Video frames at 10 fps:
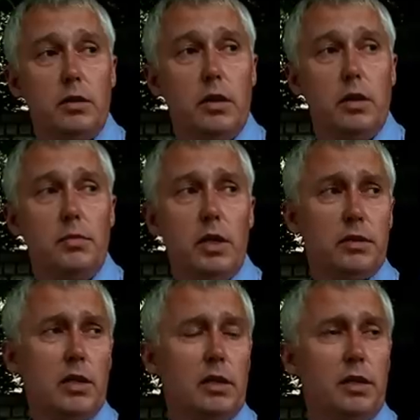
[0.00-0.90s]

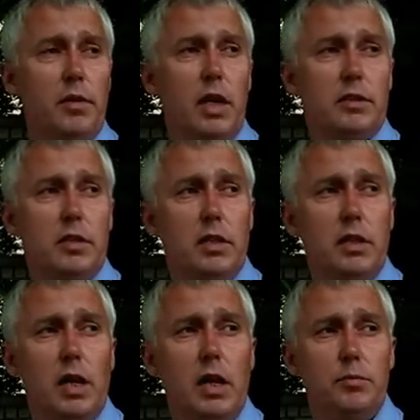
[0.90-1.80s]
Маринсан является
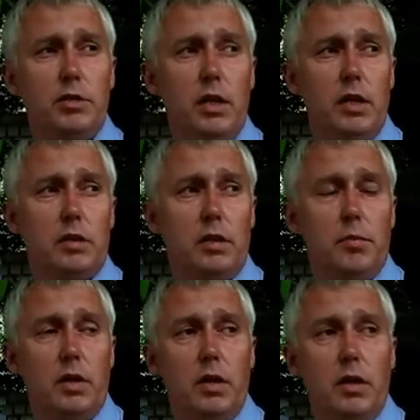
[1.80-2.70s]
генеральным
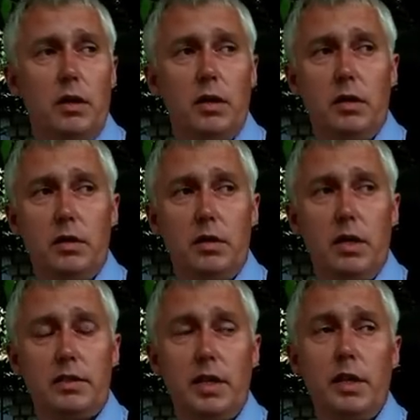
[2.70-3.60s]
директором
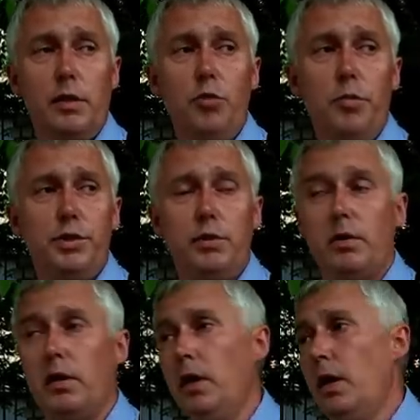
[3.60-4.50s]
акционерного
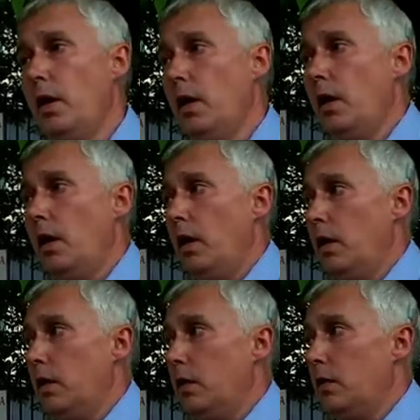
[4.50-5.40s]
общества,
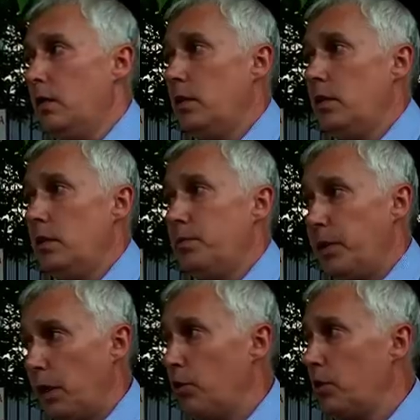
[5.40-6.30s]
и
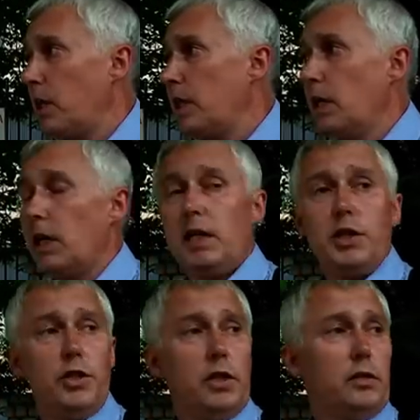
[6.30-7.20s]
природа таких
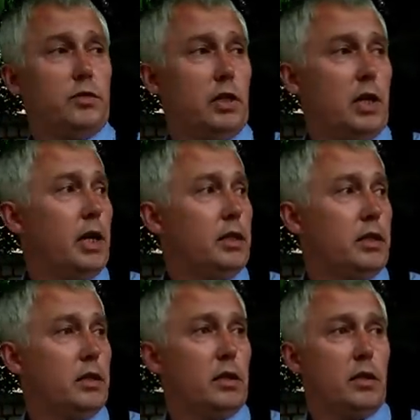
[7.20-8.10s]
отношений возникает
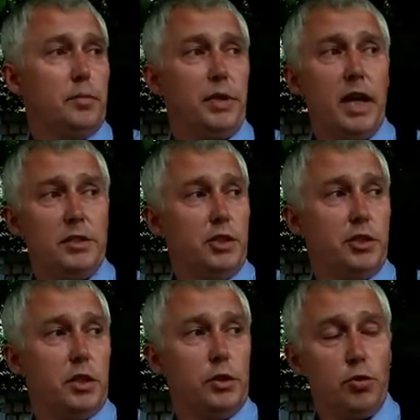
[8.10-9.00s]

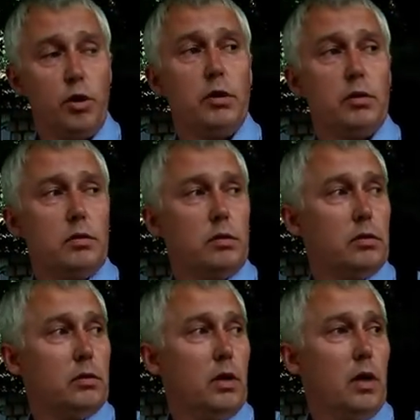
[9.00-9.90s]
периодически,
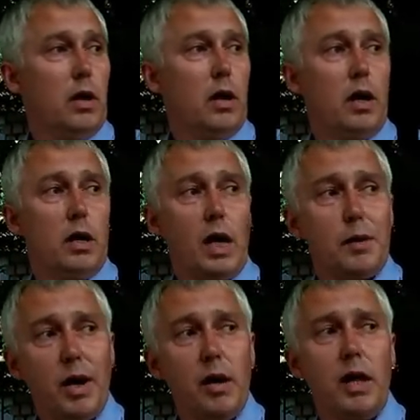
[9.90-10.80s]
но,
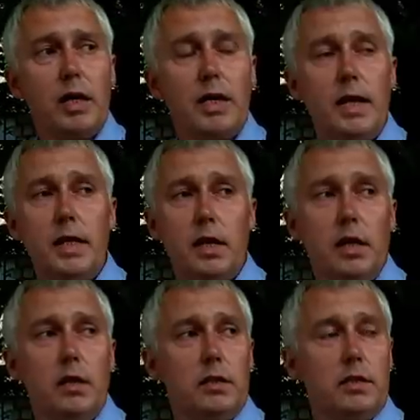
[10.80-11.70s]
как правило, акционеры